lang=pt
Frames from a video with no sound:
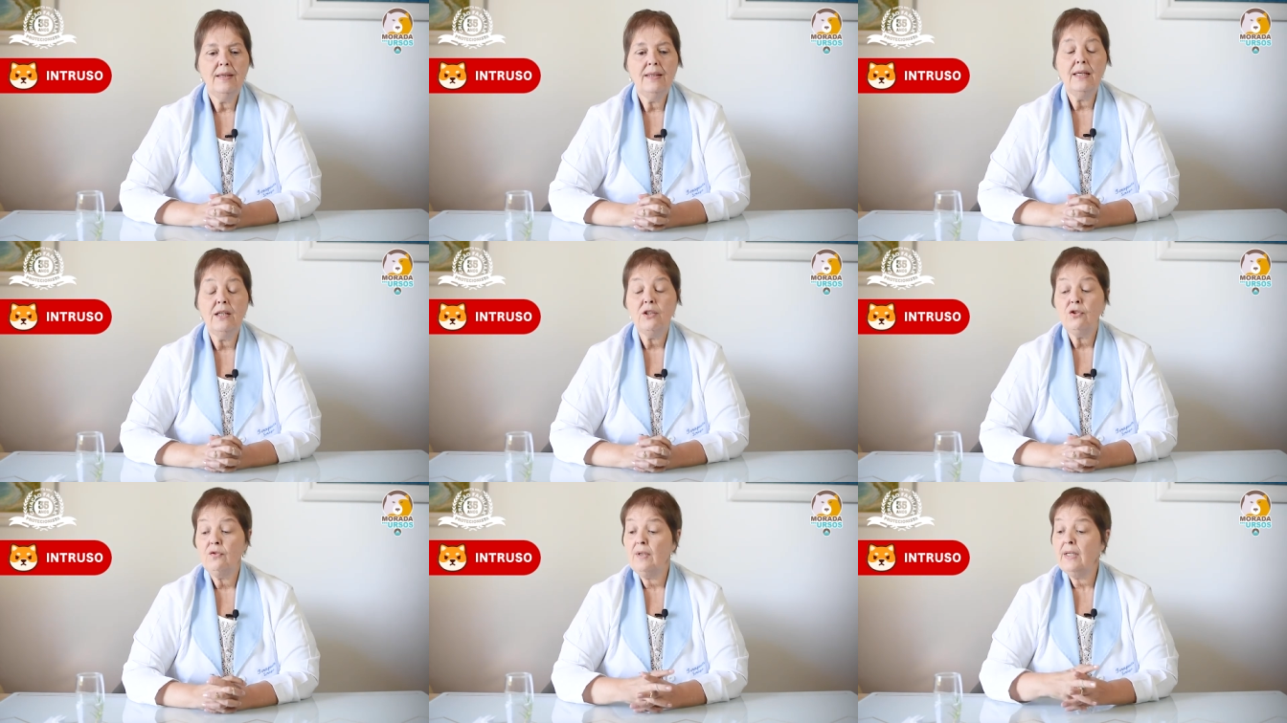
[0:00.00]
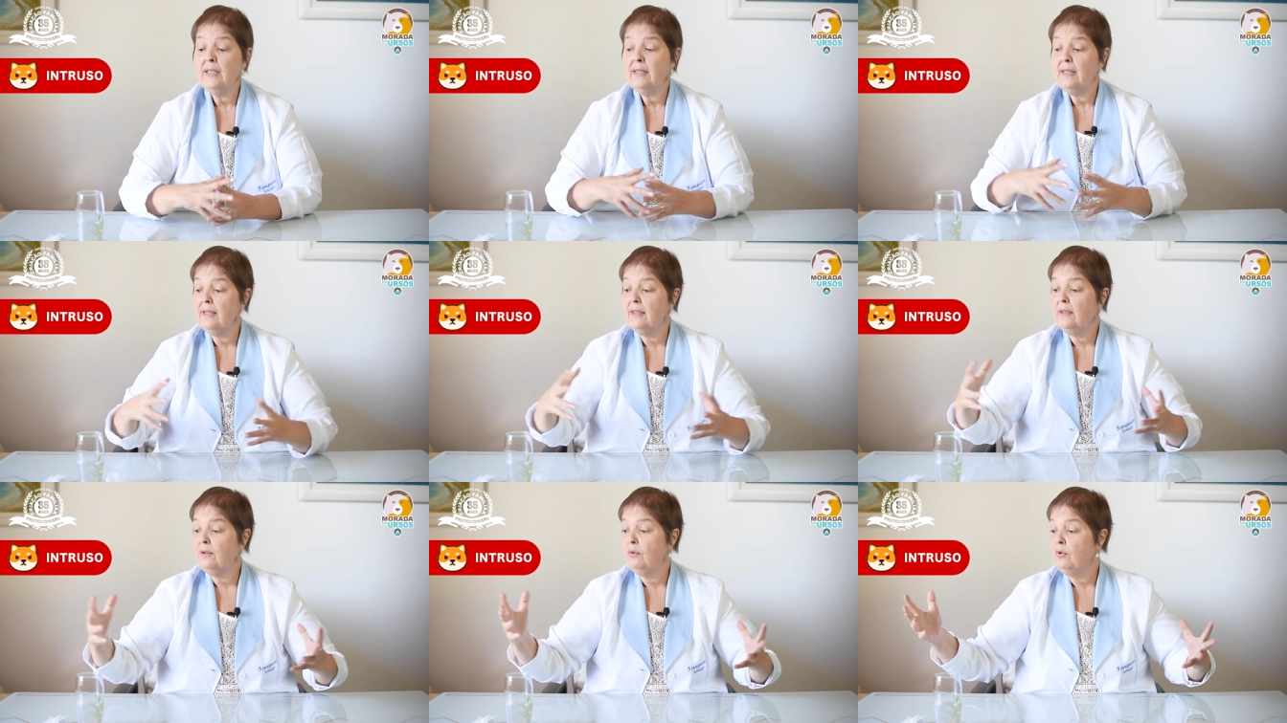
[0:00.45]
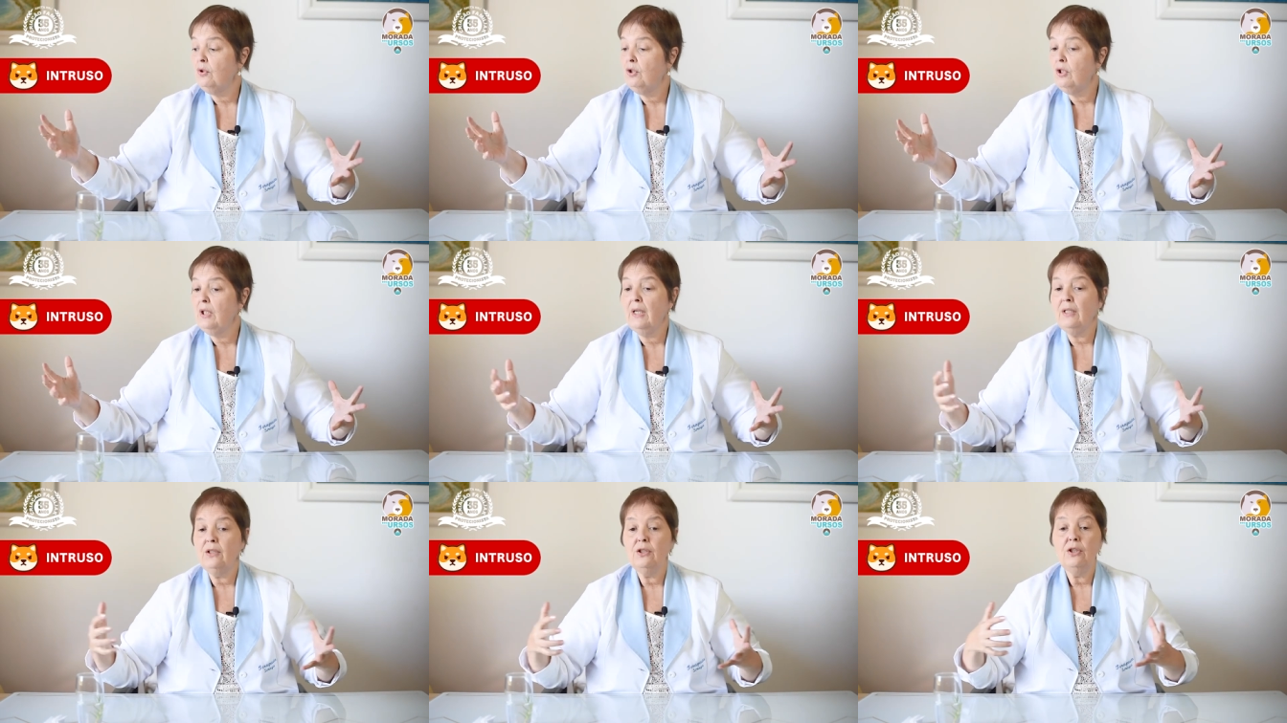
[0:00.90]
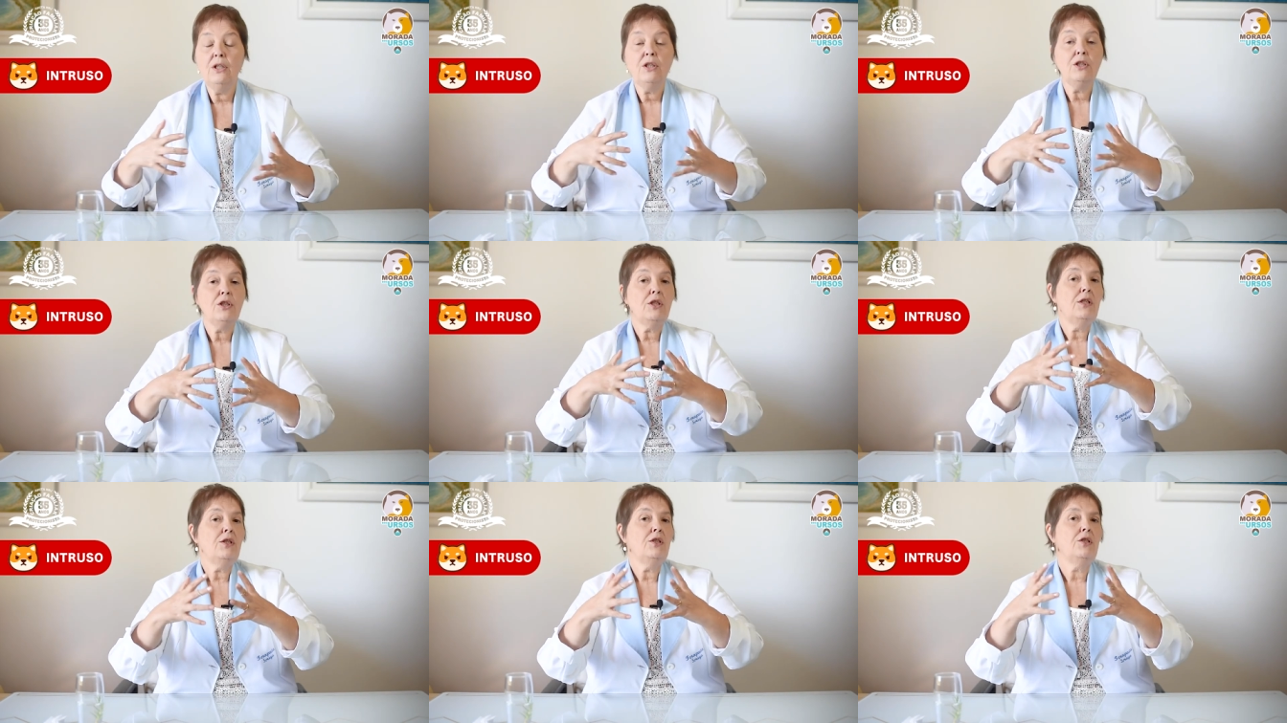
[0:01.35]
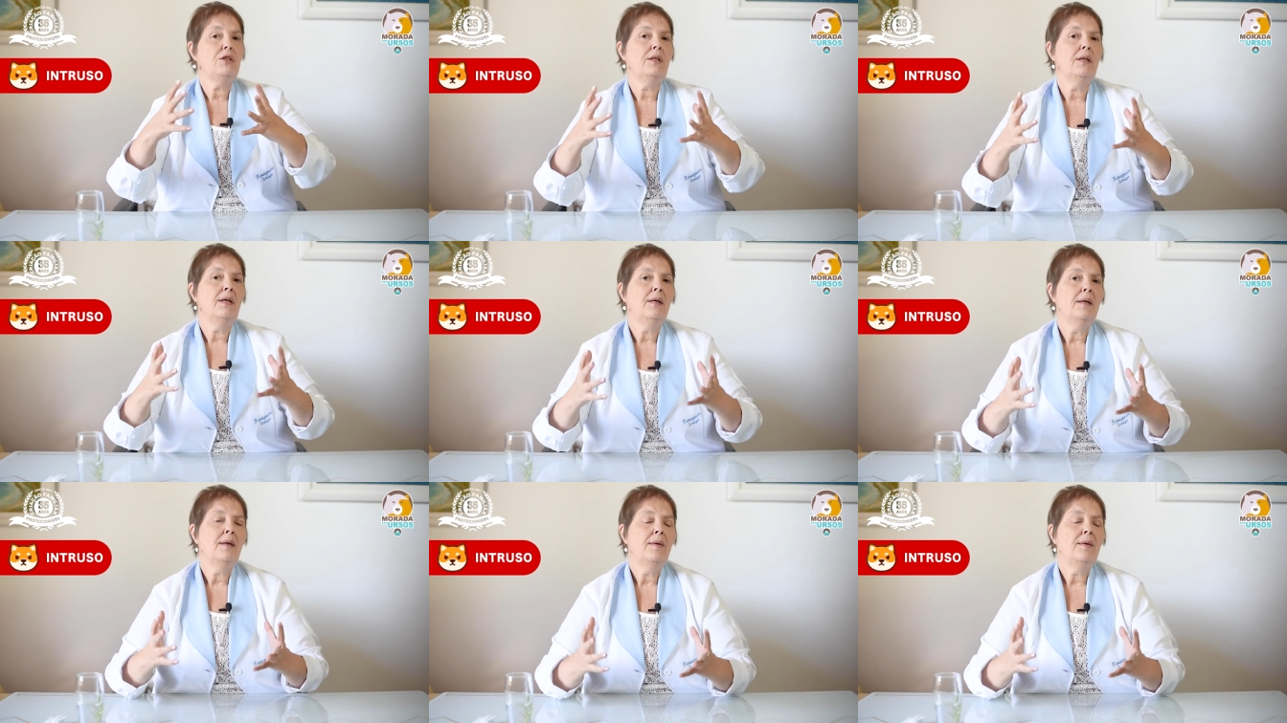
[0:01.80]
que às vezes no dia a dia a gente,